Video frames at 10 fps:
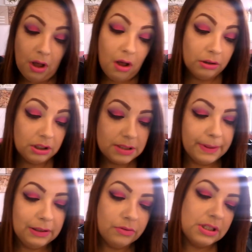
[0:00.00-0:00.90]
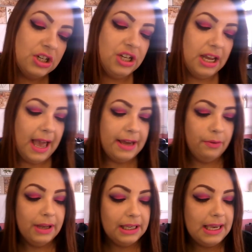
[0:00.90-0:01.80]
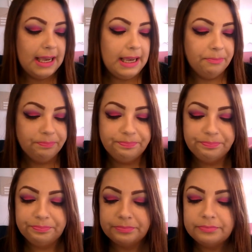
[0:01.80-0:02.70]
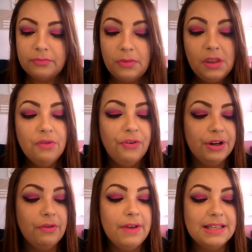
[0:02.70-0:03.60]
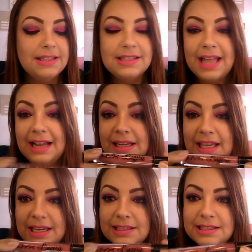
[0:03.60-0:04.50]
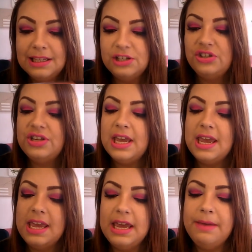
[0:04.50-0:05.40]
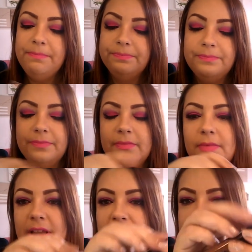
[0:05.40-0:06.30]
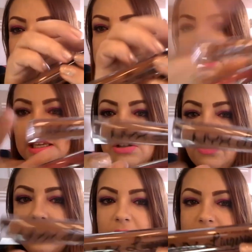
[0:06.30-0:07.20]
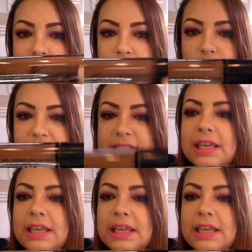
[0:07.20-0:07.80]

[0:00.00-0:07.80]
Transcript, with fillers: Outros batons que chegaram aqui foram esses da NYX, Lingerie, esses daqui, do, esses dois